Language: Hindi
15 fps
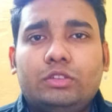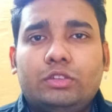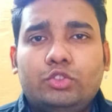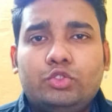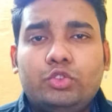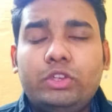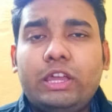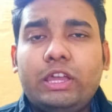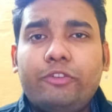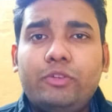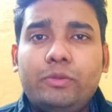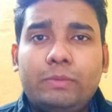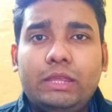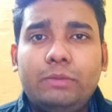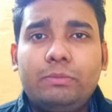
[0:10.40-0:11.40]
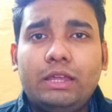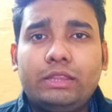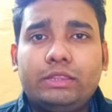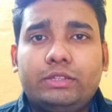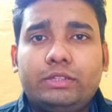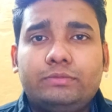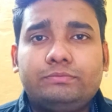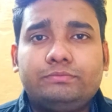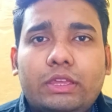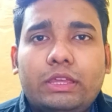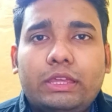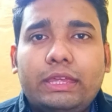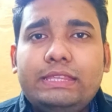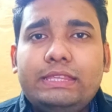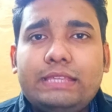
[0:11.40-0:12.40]
जो ये काफ़ी बड़ी बात है
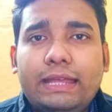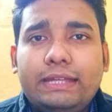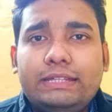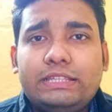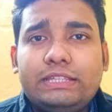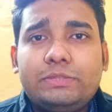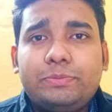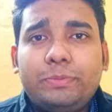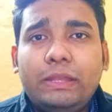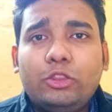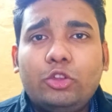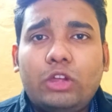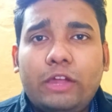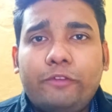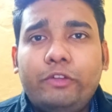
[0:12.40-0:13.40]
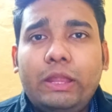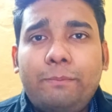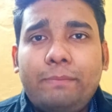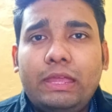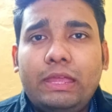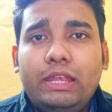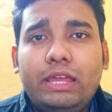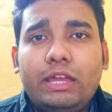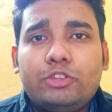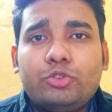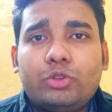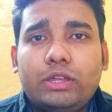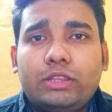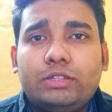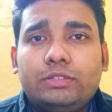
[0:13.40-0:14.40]
गाइज एडसेंस पिन तो काफ़ी टाइम पहले आ
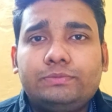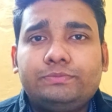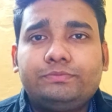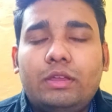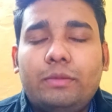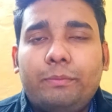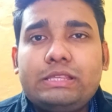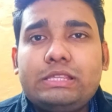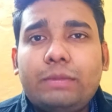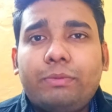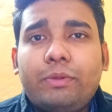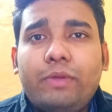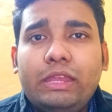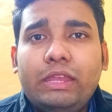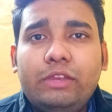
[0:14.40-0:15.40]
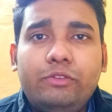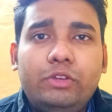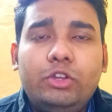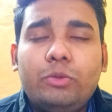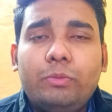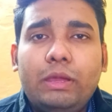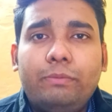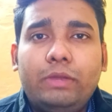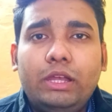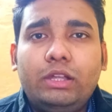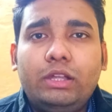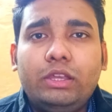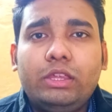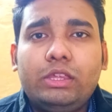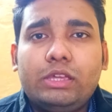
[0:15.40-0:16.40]
चुका था बस आपके भाई ने वीडियो में
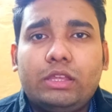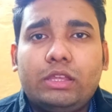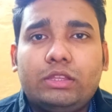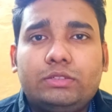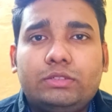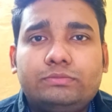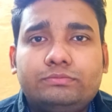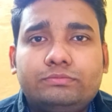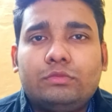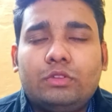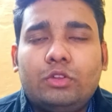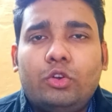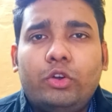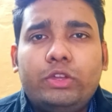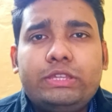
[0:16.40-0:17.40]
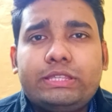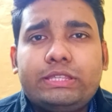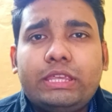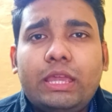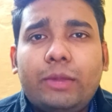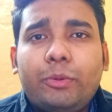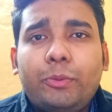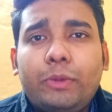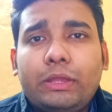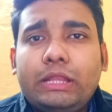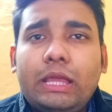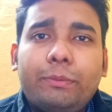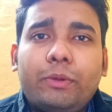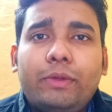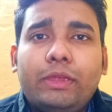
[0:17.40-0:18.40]
अपडेट नहीं किया था और जैसे कि आपको
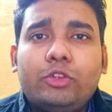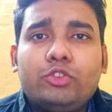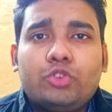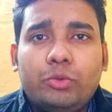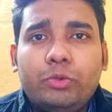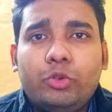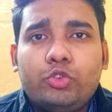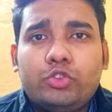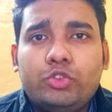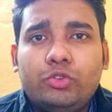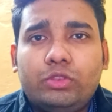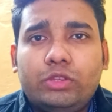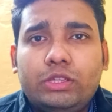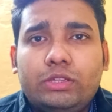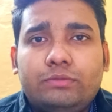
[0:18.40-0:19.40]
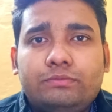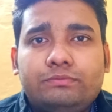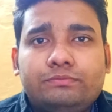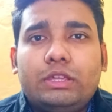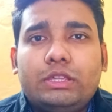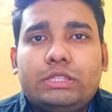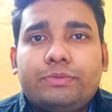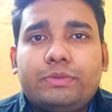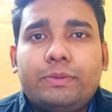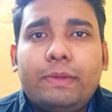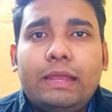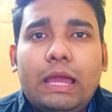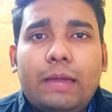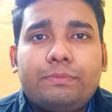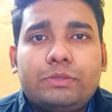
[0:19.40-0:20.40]
पता आपके भाई को जो भी खुशी होती है सबसे
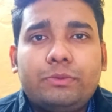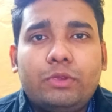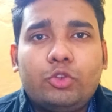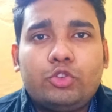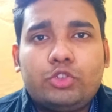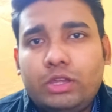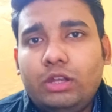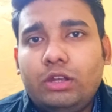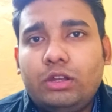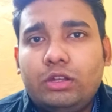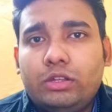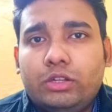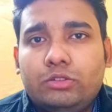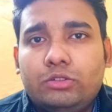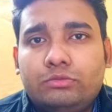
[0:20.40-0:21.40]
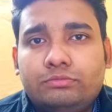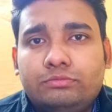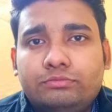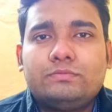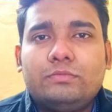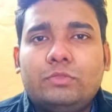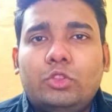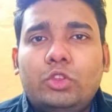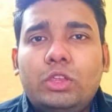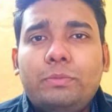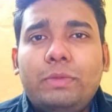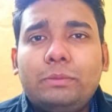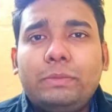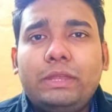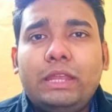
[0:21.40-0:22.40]
पहले आप सभी को शेयर करता हूँ तो ये
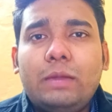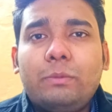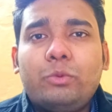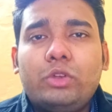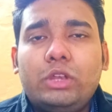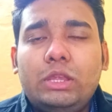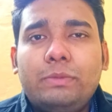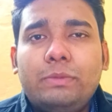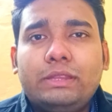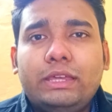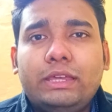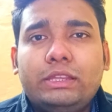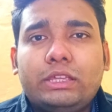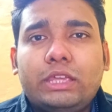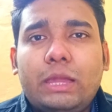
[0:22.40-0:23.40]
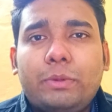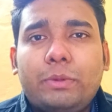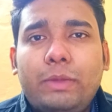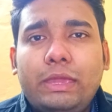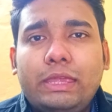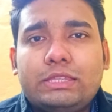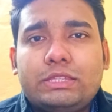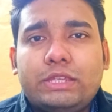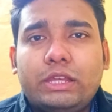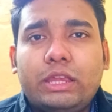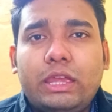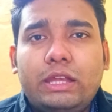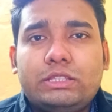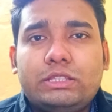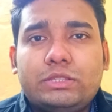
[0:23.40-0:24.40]
बात मैंने आपको नहीं बताया था कि आपके भाई के चैनल
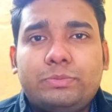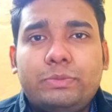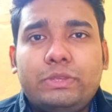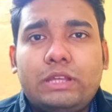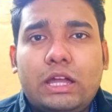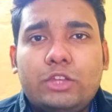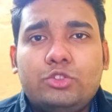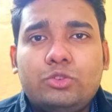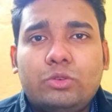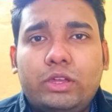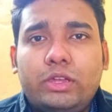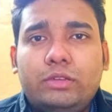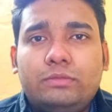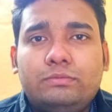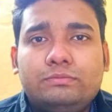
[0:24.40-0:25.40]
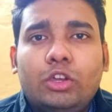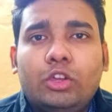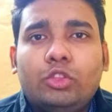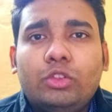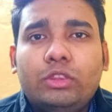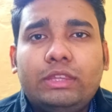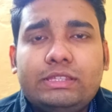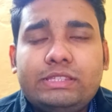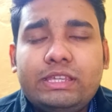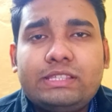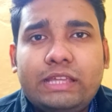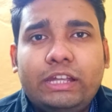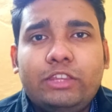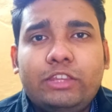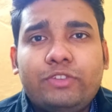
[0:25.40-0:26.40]
का एडसेंस पिन आ चुका है तो अंदर से एक
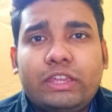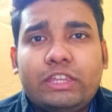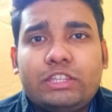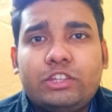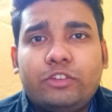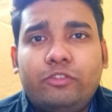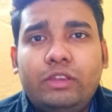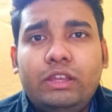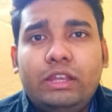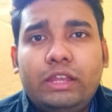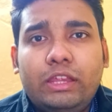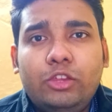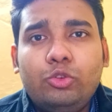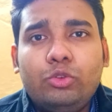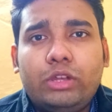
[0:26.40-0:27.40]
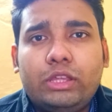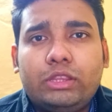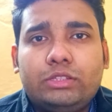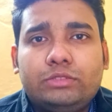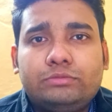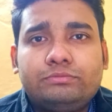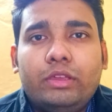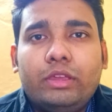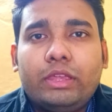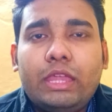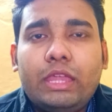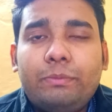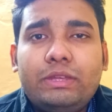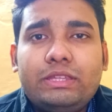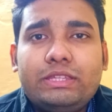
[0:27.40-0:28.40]
सेटिस्फिकेशन फील नहीं हो रहा था
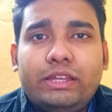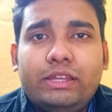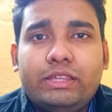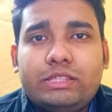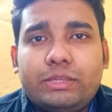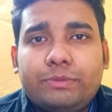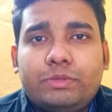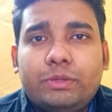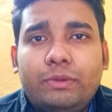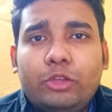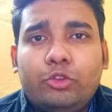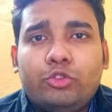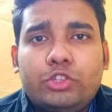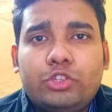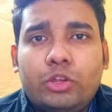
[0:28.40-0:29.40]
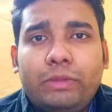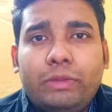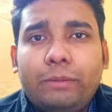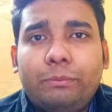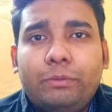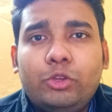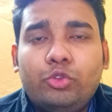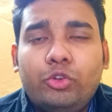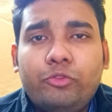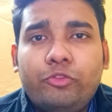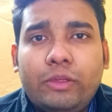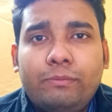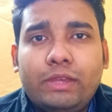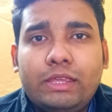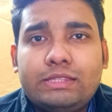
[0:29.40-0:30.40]
कि अपने चैनल की सबसे बड़ी खुशी और मैंने अपनी यूट्यूब
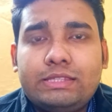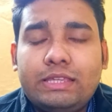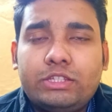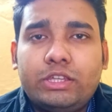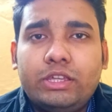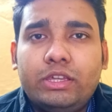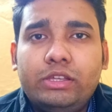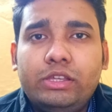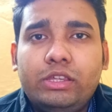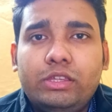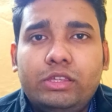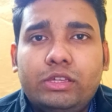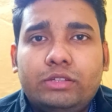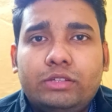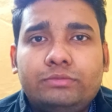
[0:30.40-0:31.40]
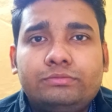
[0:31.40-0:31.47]
फैमिली के साथ शेयर नहीं किया